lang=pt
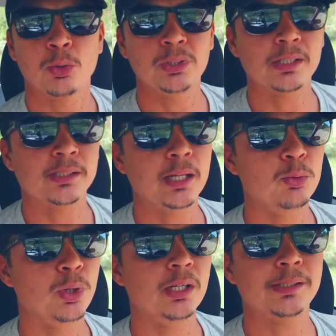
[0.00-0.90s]
onde a
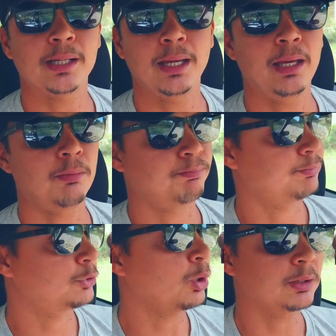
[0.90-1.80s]
segurança é
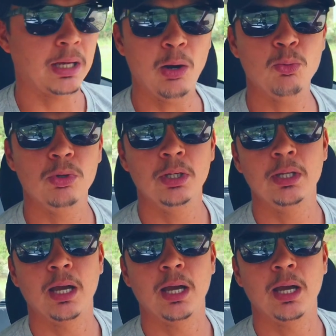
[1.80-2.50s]
total,